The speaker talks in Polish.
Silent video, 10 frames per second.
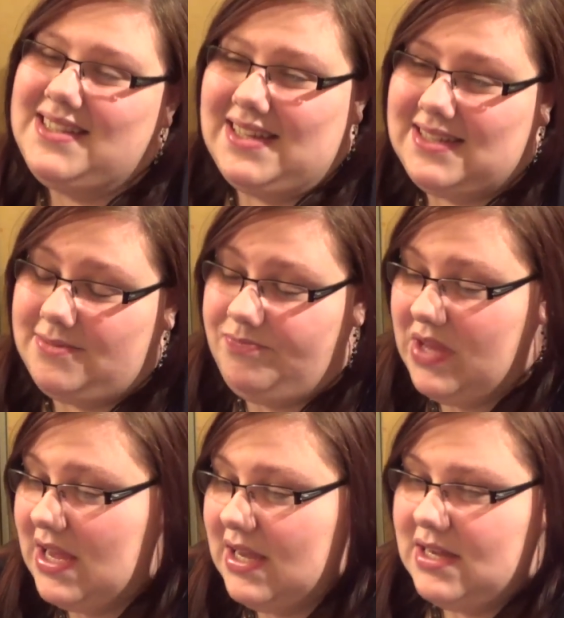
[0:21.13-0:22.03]
Tak
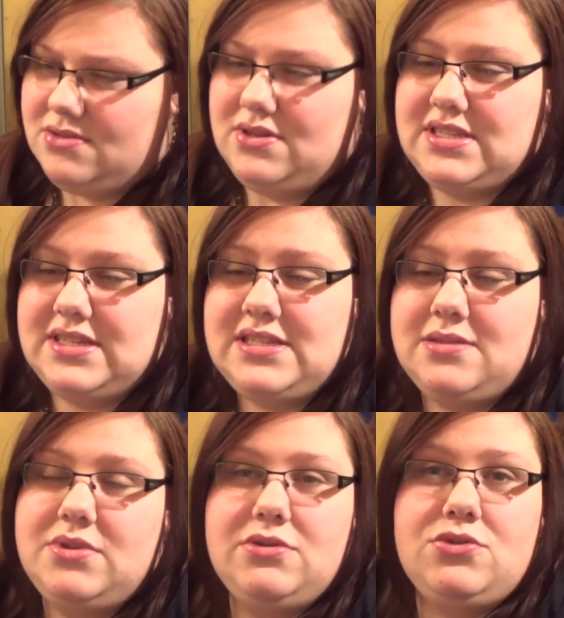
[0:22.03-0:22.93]
Słuchajcie,
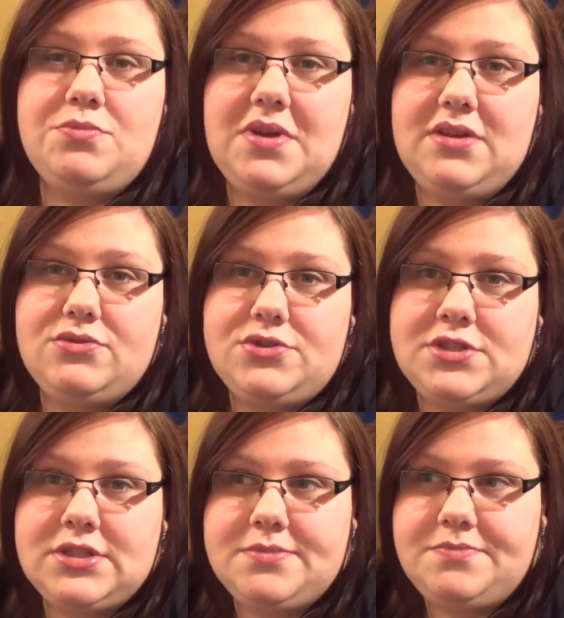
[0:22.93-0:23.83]
jestem na YouTubie
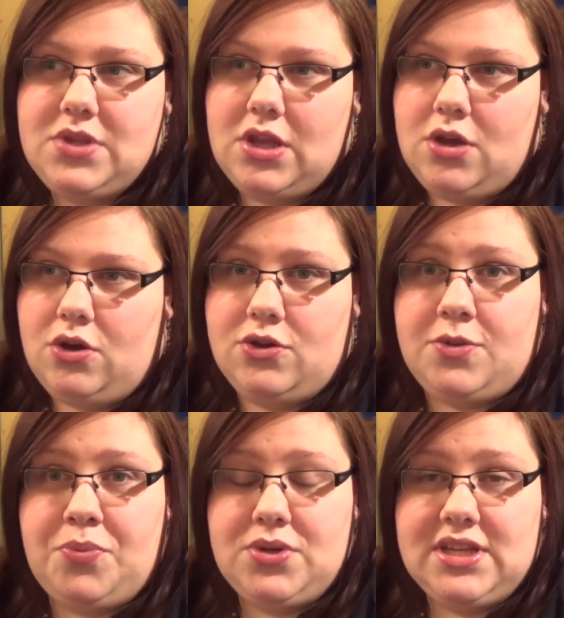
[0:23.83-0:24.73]
już od
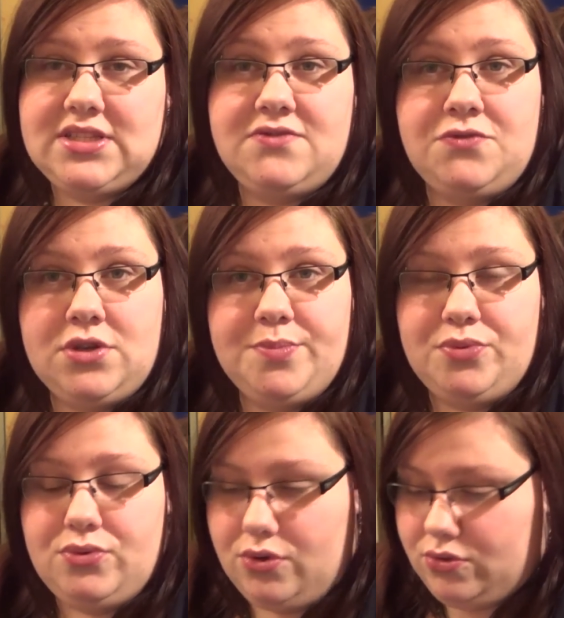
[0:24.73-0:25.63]
ponad
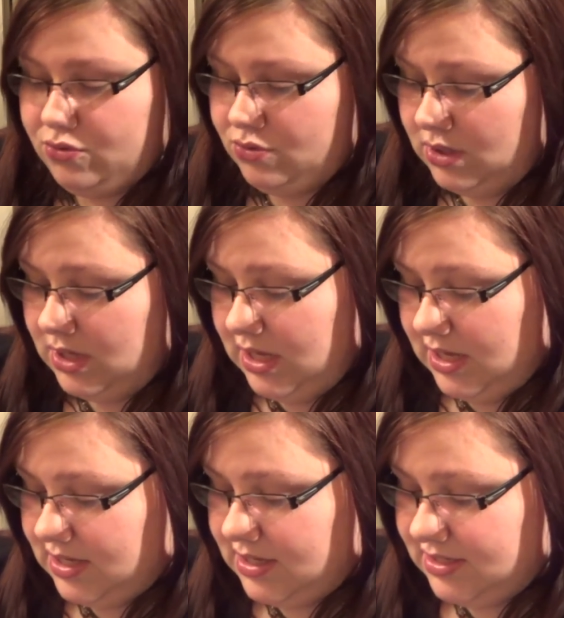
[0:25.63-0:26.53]
2,5 roku
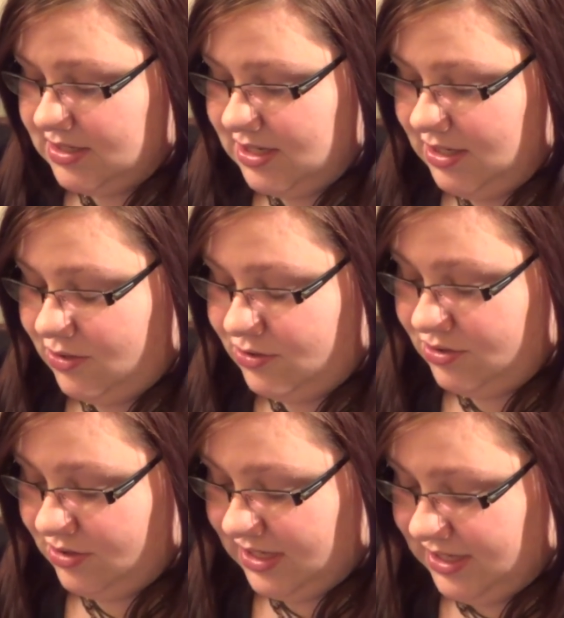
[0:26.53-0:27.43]
E, jeżeli
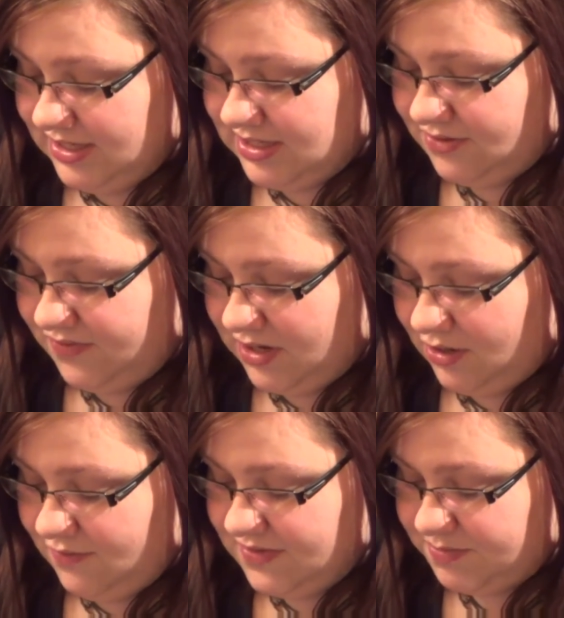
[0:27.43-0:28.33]
chodzi o takie
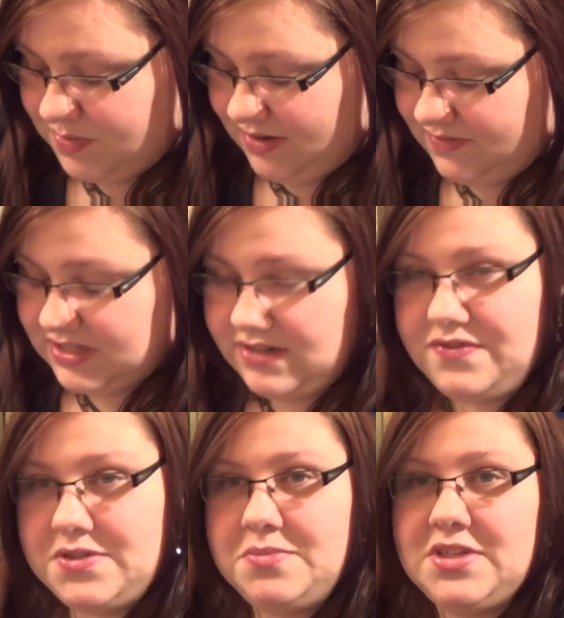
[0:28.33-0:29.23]
cyferkowe sprawy, ten
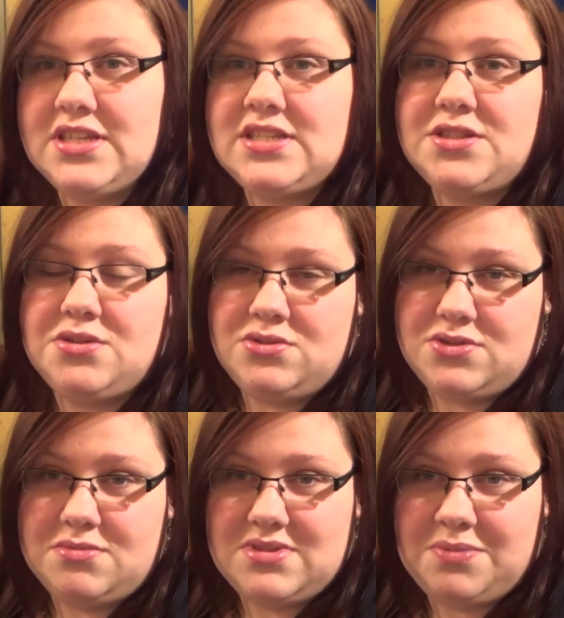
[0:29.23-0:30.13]
filmik jest
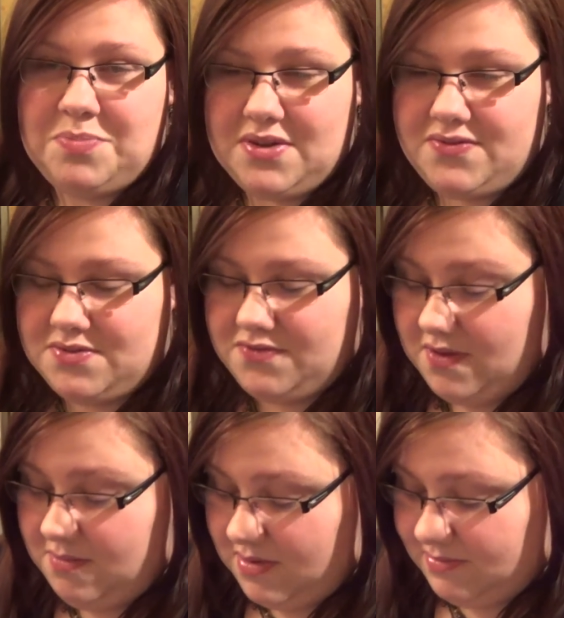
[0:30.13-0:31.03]
1801
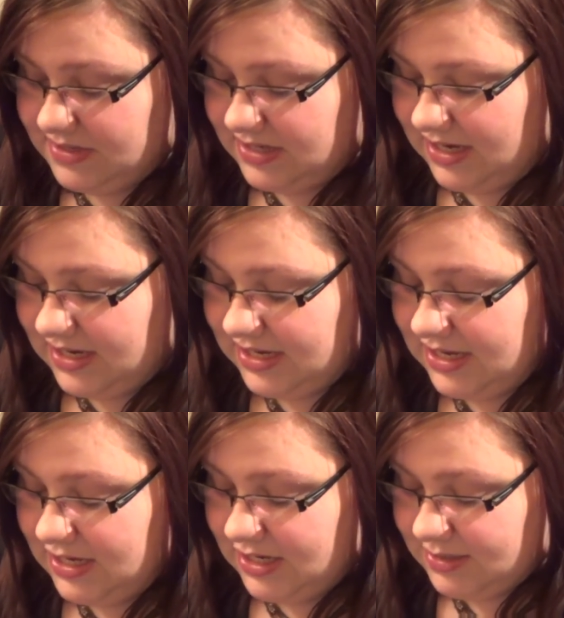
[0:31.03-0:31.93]
filmem na
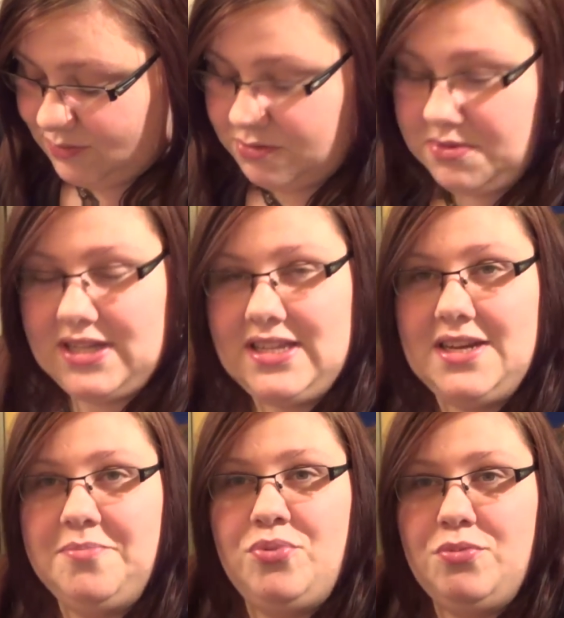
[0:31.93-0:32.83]
moim
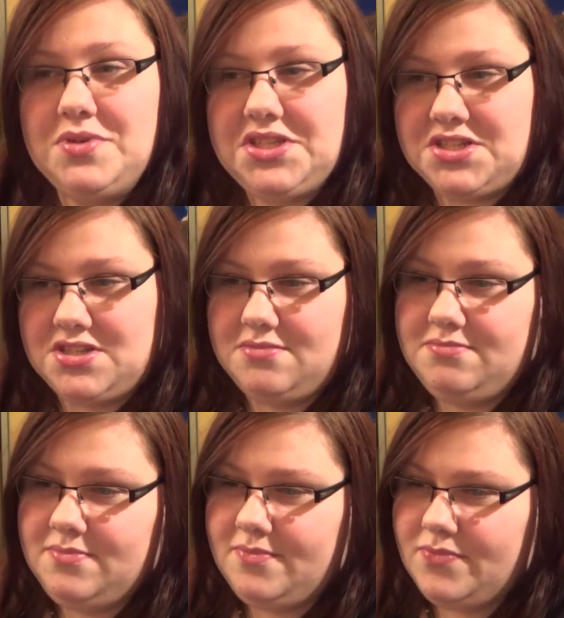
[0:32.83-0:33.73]
kanale
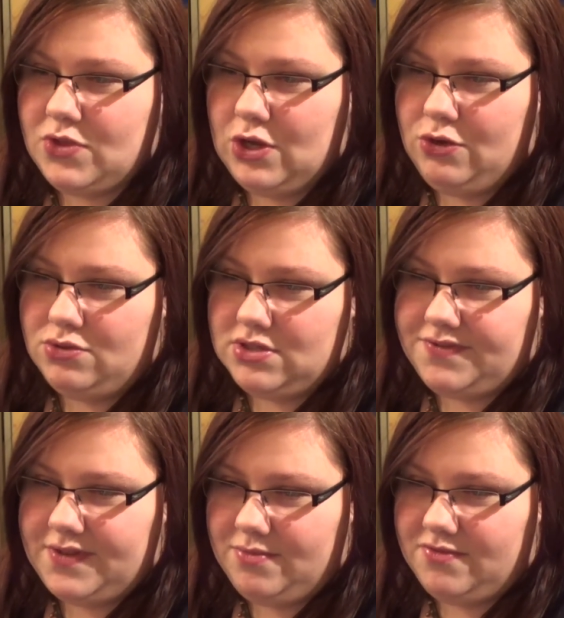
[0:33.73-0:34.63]
publicznym. Ogólnie
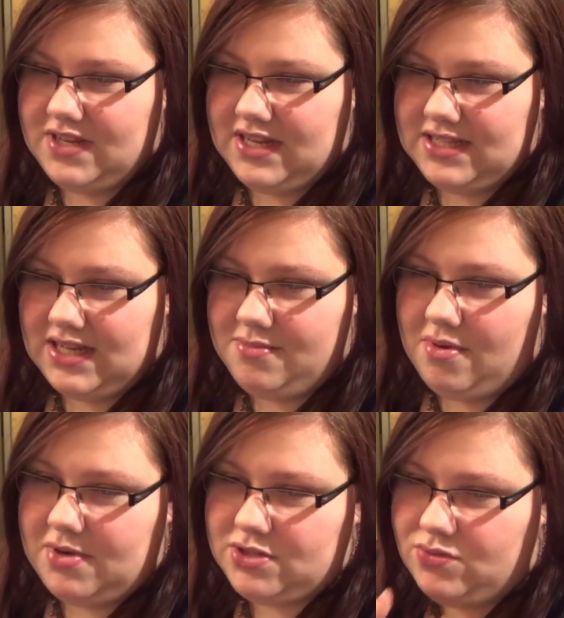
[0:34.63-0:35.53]
filmów na kanale
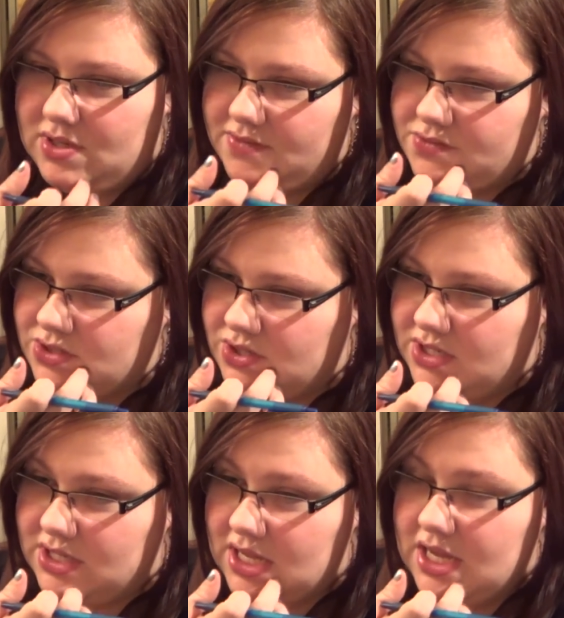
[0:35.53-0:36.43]
mam aktualnie
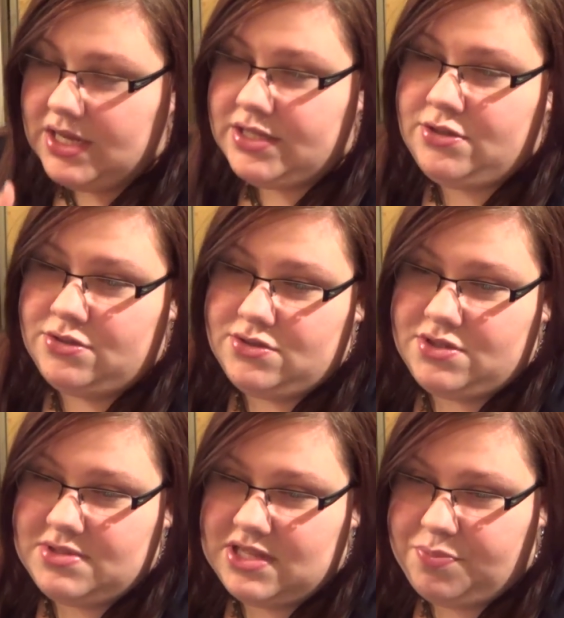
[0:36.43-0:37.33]
wrzuconych
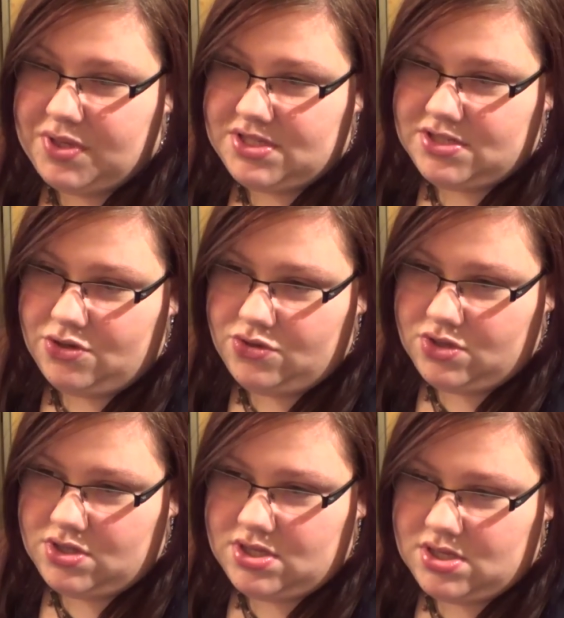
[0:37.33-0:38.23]

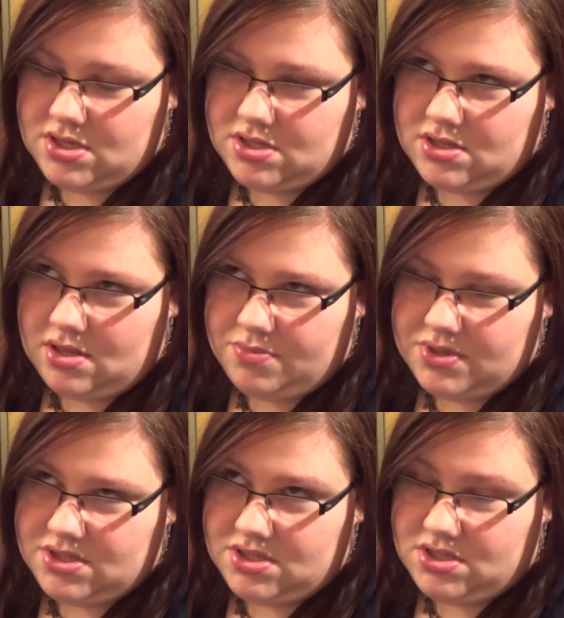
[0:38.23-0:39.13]
1850, Ten
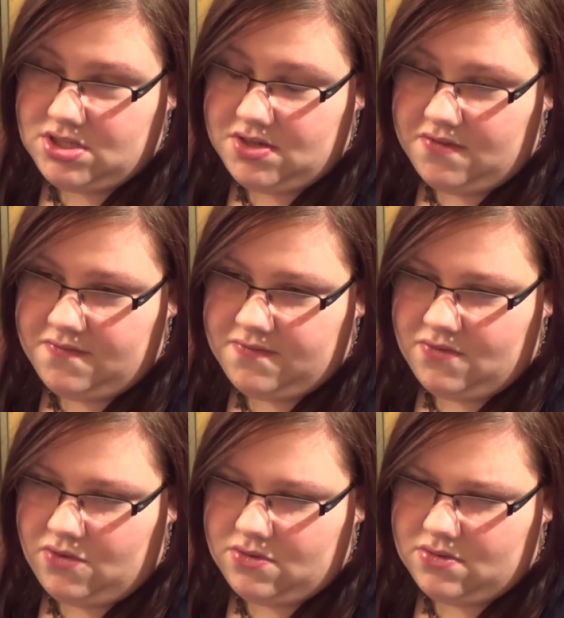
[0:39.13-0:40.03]
będzie
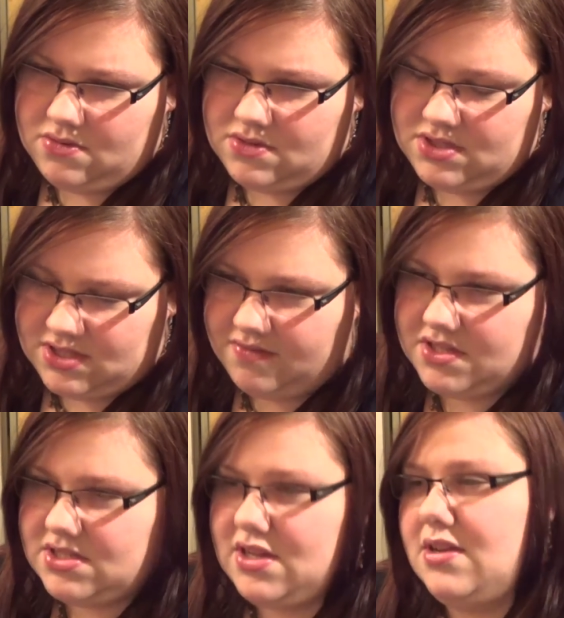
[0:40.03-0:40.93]

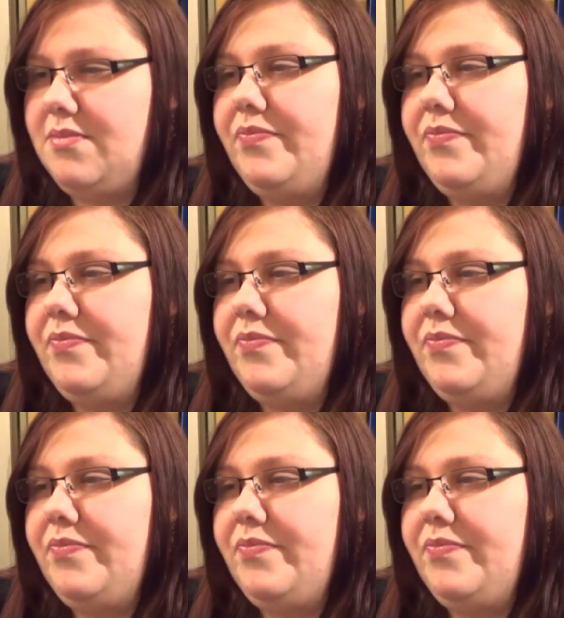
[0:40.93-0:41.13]
9, tak.